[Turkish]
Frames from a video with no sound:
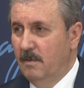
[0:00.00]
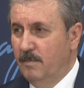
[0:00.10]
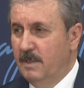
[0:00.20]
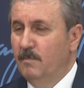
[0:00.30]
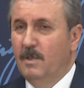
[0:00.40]

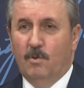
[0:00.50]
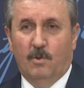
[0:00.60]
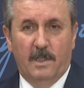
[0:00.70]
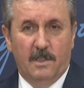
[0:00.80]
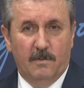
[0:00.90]
bizim de
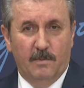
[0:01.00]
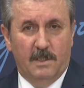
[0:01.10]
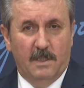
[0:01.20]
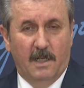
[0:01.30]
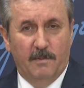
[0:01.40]

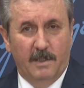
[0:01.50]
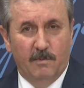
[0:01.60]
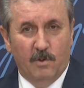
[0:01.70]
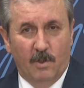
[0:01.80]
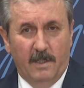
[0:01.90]
ülküdaşımız,
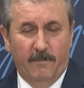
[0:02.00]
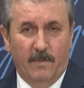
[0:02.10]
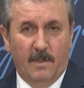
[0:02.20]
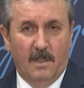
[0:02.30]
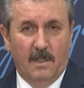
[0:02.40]
ağabeyimiz olan
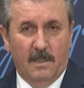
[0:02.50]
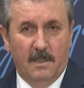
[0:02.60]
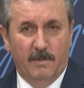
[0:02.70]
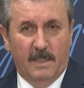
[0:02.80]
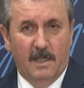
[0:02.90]

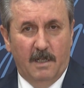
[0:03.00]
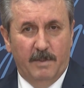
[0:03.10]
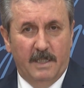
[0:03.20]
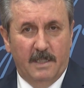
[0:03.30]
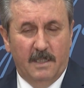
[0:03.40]
kıymetli
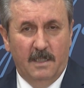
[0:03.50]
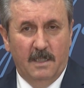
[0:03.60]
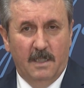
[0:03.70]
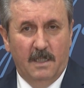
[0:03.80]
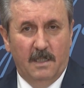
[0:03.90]
ağabeyleri
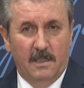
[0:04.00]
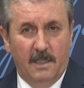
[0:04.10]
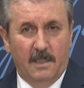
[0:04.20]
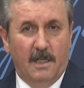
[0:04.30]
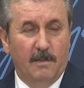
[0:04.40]

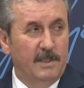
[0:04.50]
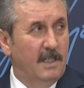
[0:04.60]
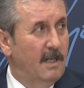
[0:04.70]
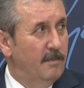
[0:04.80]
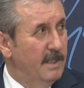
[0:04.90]
Nihat abi
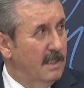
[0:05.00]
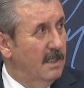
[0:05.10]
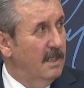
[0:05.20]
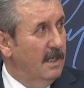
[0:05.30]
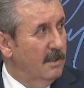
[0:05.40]
de
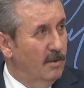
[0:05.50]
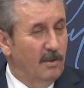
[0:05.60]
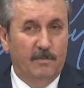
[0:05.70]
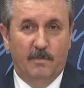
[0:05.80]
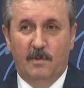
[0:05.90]
rahmetle
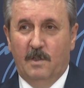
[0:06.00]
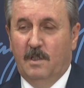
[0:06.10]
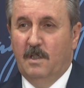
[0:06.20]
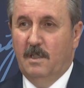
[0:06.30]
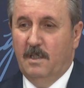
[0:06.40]
anıyorum.
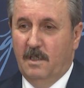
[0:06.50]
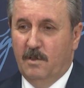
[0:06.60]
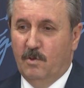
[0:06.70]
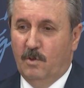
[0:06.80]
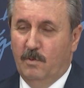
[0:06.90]
E,
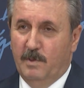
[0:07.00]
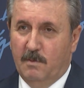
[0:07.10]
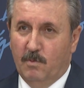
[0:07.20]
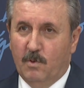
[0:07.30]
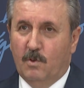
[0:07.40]
çünkü
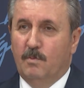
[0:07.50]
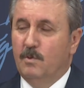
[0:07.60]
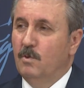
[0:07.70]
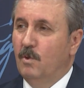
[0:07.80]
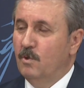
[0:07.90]
bizim
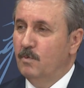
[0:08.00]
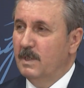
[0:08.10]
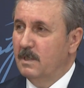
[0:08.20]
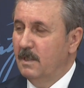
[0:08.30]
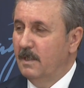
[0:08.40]
hukukumuzun
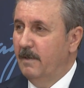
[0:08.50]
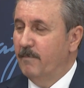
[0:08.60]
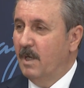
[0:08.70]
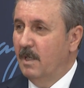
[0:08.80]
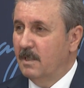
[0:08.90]
oluşmasında da
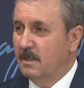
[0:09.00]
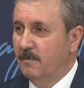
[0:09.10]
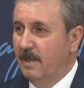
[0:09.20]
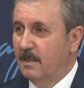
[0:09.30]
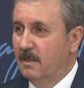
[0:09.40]

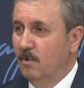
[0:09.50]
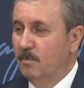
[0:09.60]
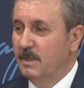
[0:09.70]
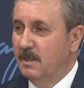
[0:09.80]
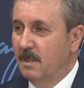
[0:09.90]
katkısı vardı.
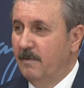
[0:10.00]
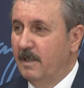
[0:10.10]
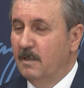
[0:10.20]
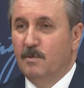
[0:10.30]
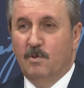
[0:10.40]
O bizi
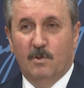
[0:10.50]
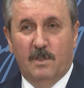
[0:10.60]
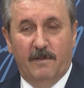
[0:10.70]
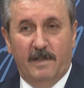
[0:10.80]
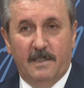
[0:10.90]
severdi, biz onu
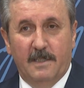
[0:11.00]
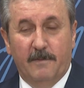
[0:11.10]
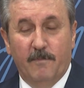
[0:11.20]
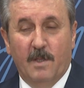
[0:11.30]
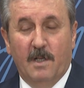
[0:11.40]
severdik.
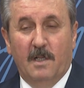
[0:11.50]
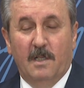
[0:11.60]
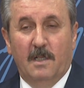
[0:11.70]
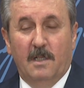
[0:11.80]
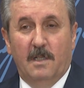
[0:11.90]

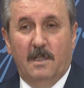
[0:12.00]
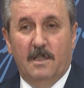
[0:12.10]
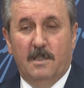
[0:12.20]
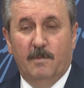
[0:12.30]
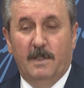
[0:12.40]
Doğrudur. E
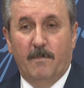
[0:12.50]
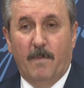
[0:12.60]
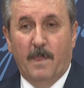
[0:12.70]
şimdi